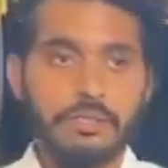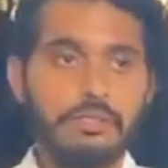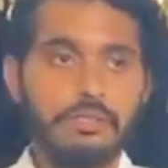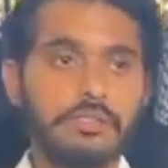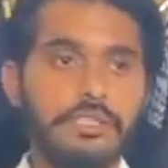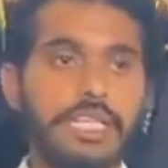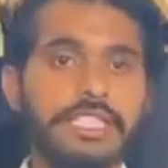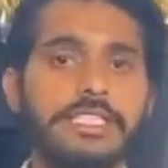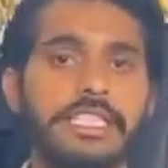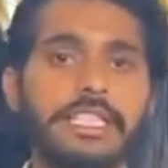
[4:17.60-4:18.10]
तो
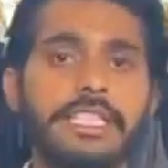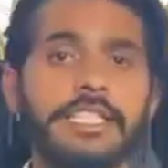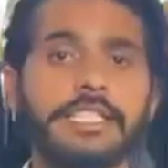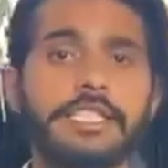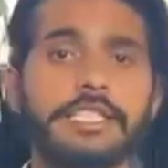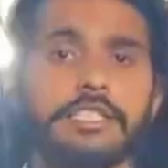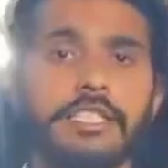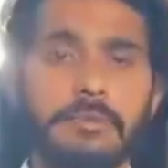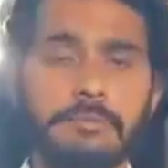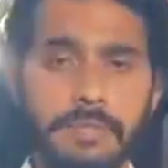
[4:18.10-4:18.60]
जैसे कि
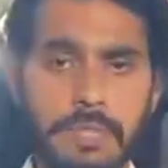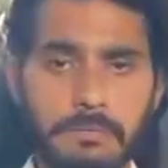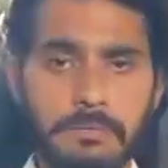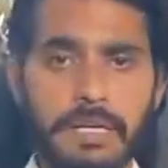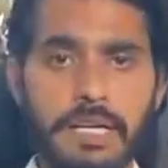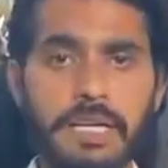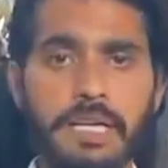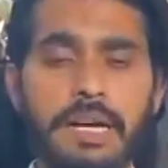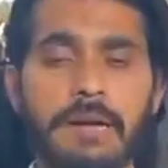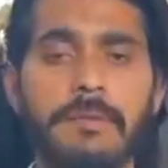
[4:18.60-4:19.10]
डिस्क्रिप्शन
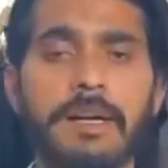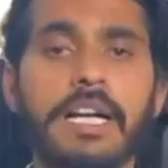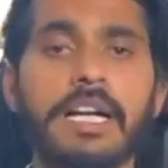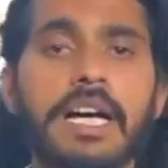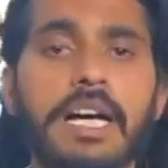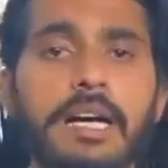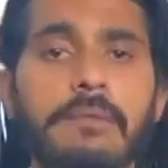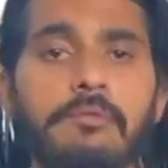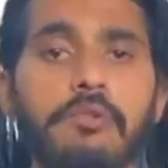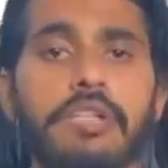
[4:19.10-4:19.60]
में हमारा
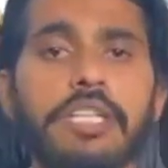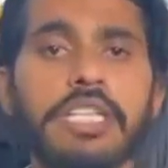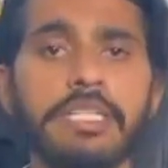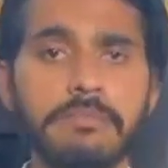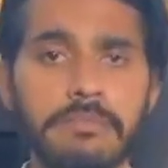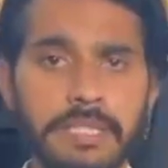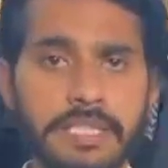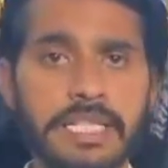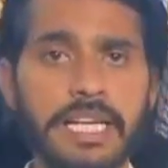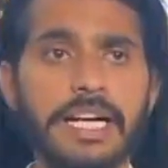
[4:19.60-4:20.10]
आपको लिंक
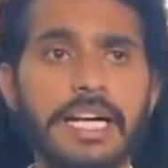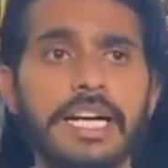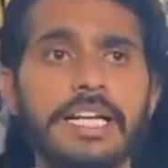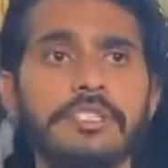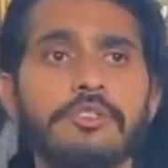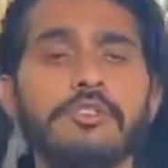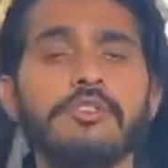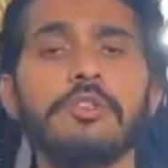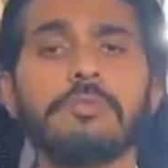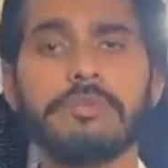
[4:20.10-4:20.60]
मिल जाएगा
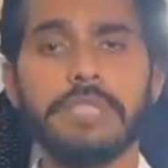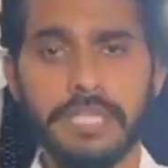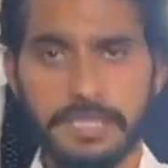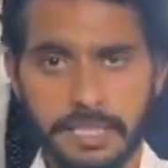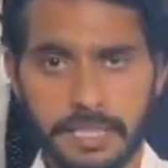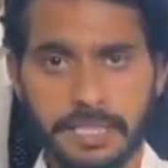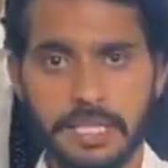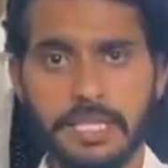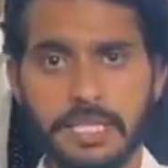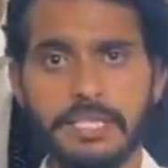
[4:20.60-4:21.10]
यूट्यूब
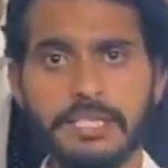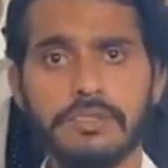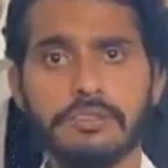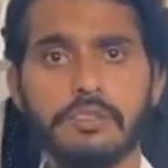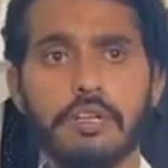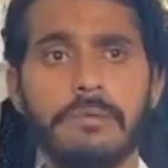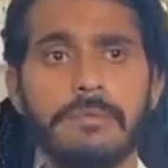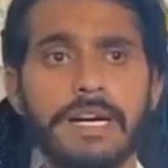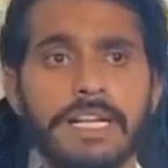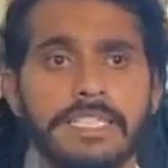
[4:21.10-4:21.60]
चैनल का
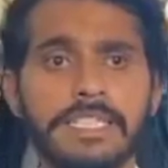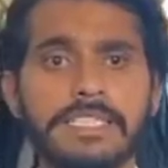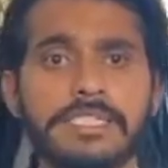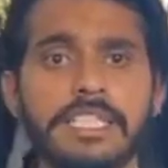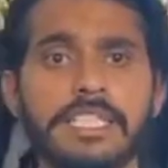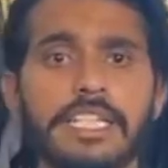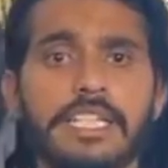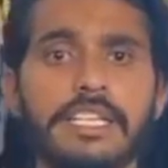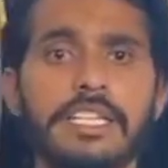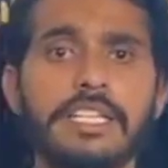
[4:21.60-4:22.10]
तो हमारे
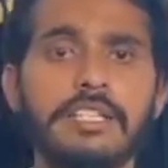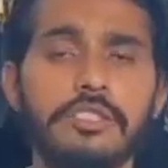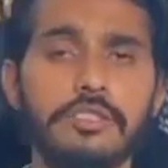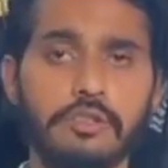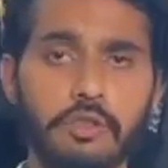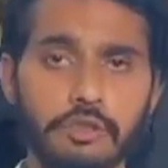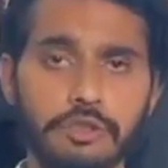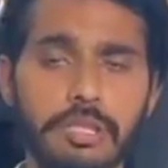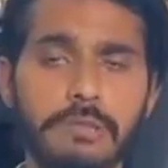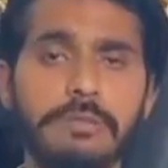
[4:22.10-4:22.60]
जैसे
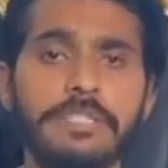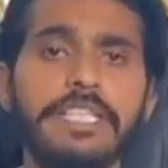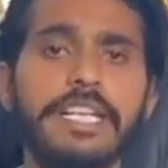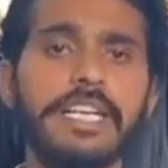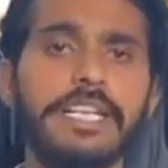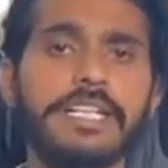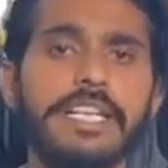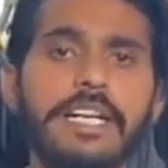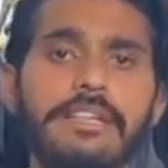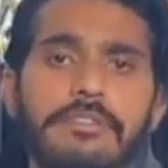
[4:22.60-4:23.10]
सोशल मीडिया
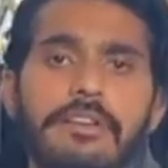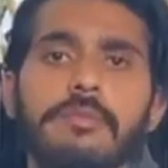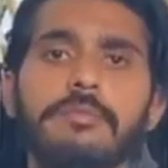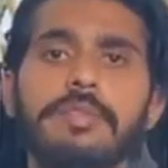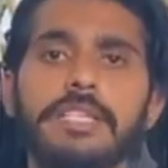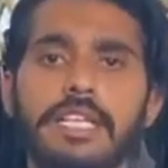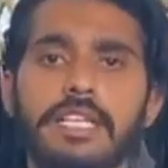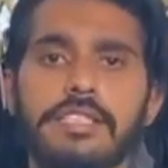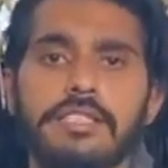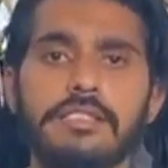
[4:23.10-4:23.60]
के नेटवर्क
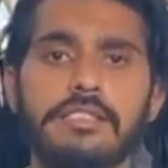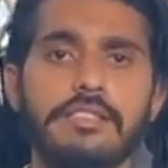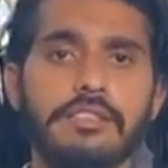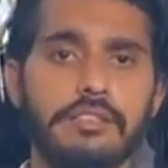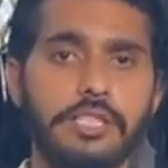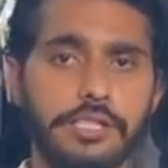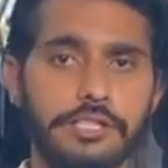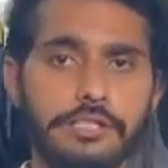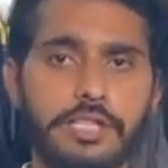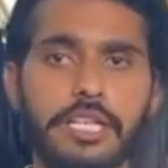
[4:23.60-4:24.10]
भी हैं
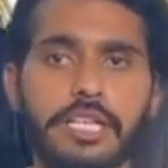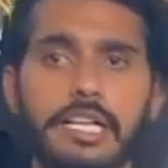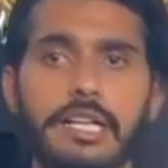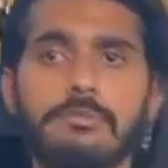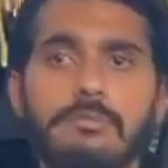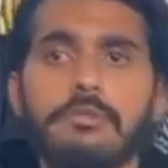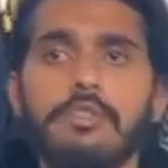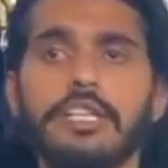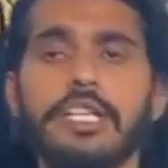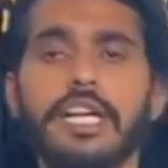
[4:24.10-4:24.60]

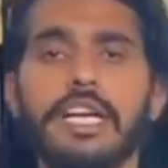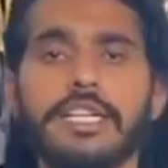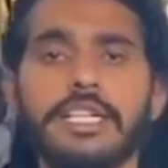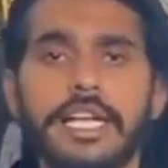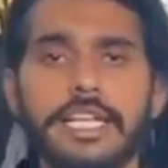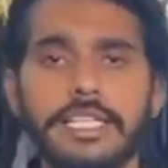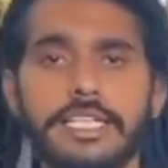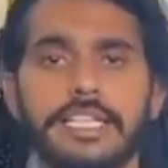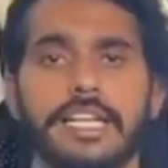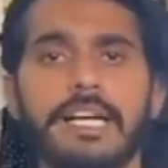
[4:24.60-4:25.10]
इंस्टाग्राम हो गया
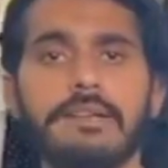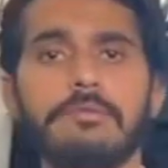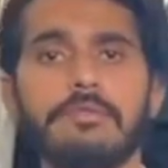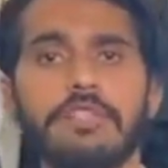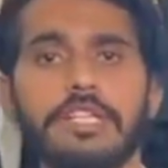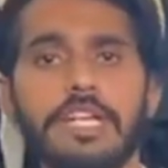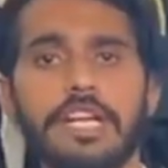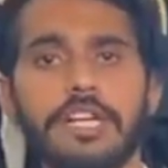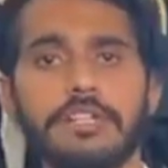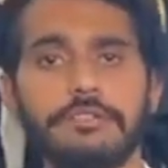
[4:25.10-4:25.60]
टेलीग्राम हो
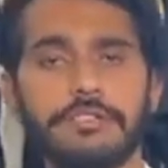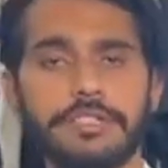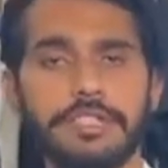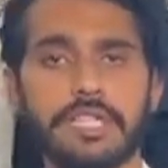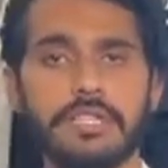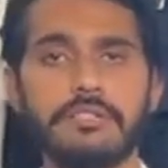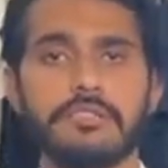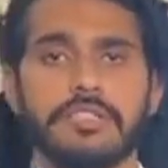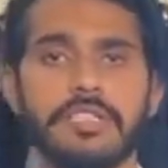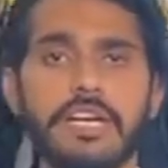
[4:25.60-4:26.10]
गया
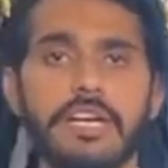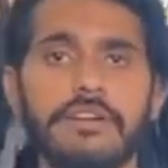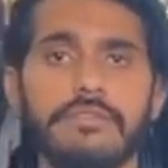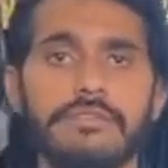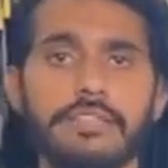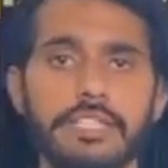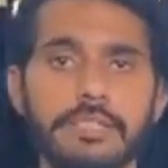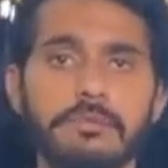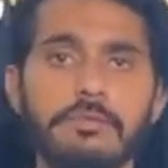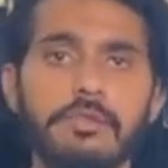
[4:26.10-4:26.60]
ट्विटर हो गया
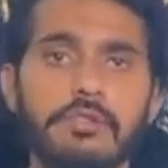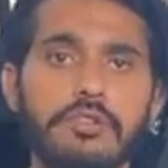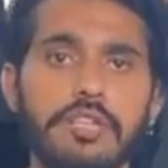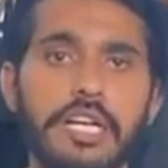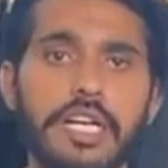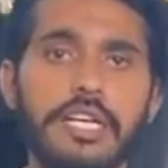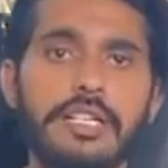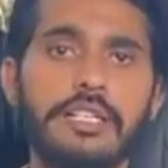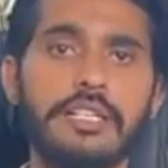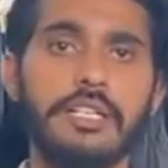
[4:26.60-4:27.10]
फेसबुक हो
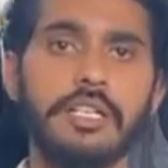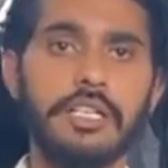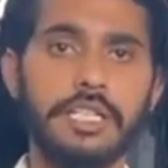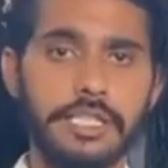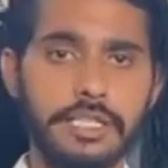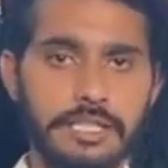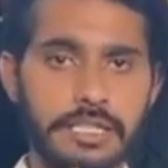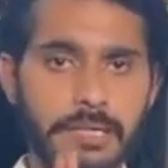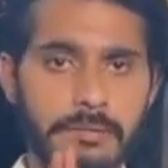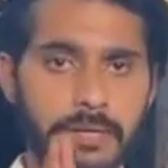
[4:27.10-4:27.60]
गया
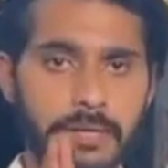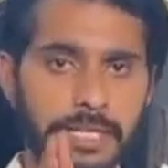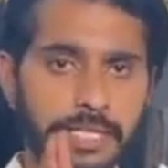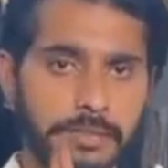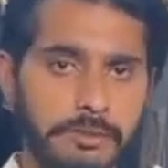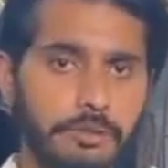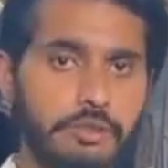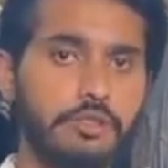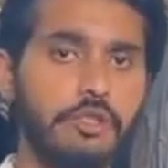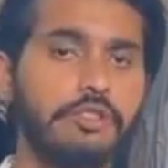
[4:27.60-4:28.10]
इसके हमारे
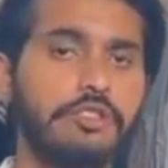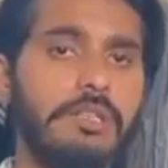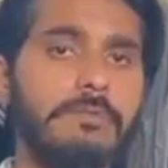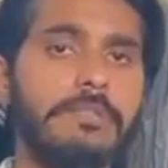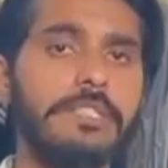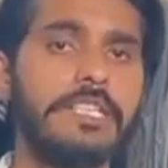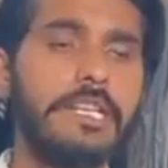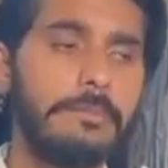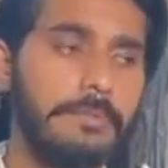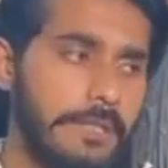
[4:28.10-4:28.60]
सोशल
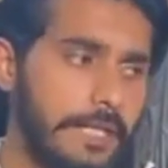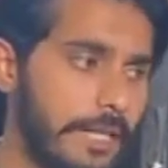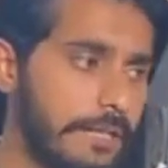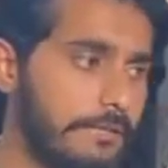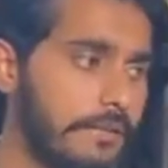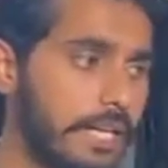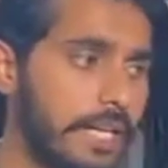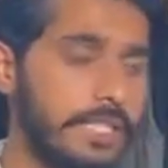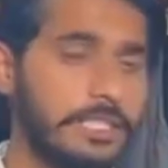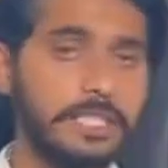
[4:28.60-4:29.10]
मीडिया पे
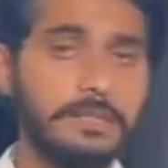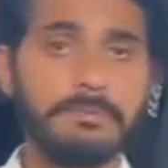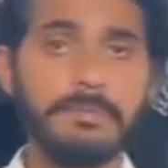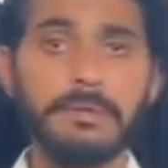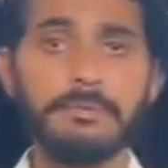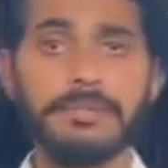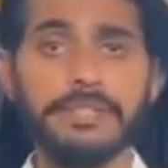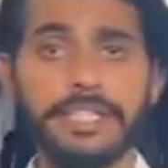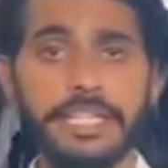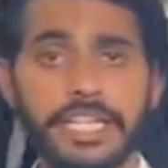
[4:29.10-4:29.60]
नेटवर्क है जिसपे
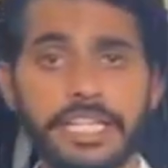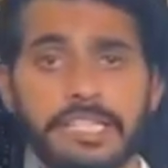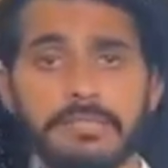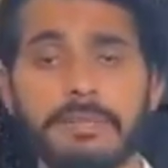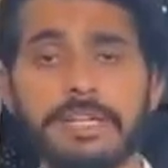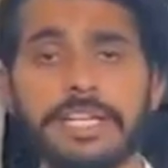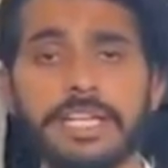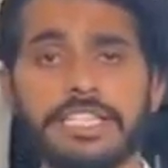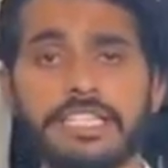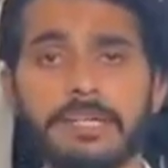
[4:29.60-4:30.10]
हम डेली
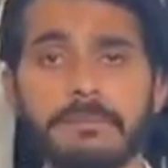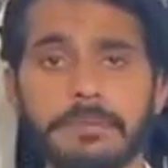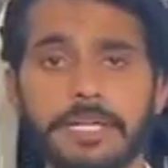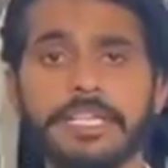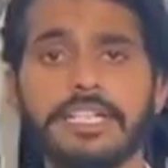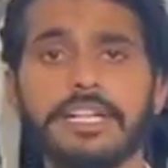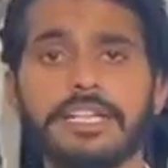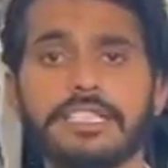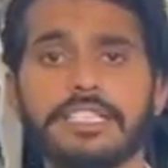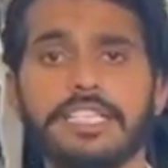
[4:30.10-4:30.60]
बाई डेली
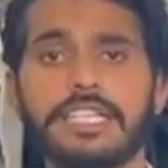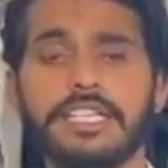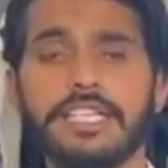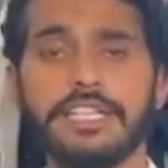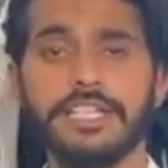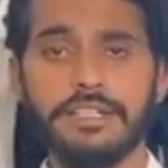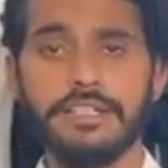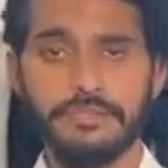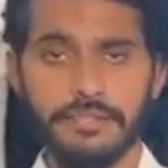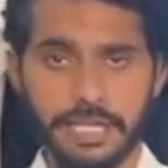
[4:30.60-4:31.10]
अपडेट करते हैं
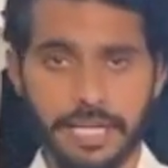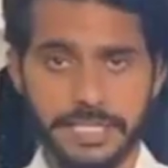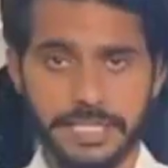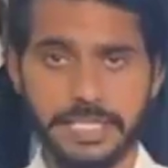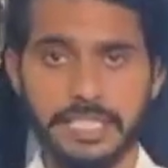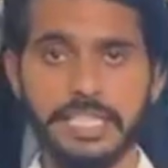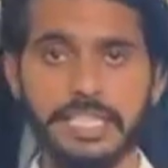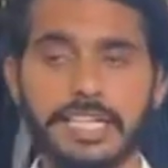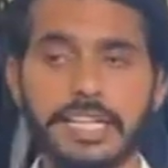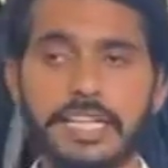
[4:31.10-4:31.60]
नई नई
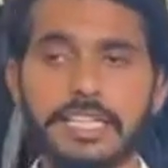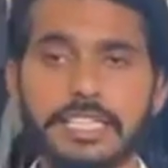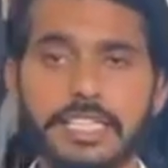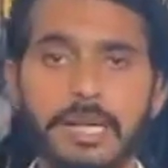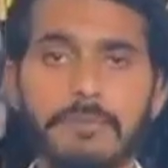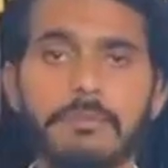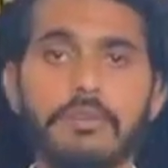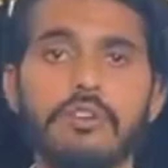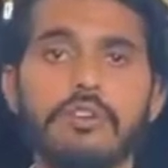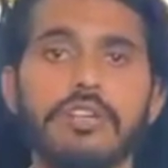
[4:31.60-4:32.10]
वेराइटियाँ लेके आते हैं
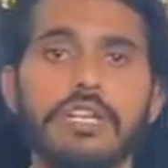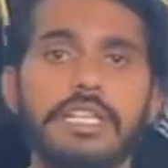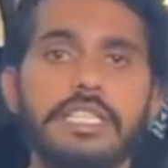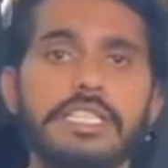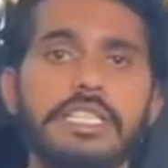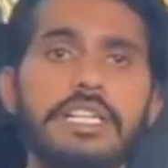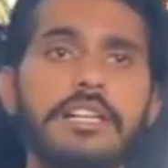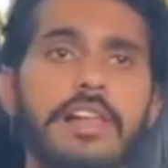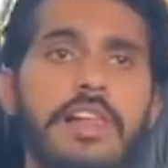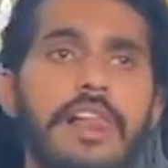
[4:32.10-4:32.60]
आप लोगों के
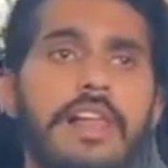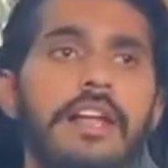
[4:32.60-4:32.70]
लिए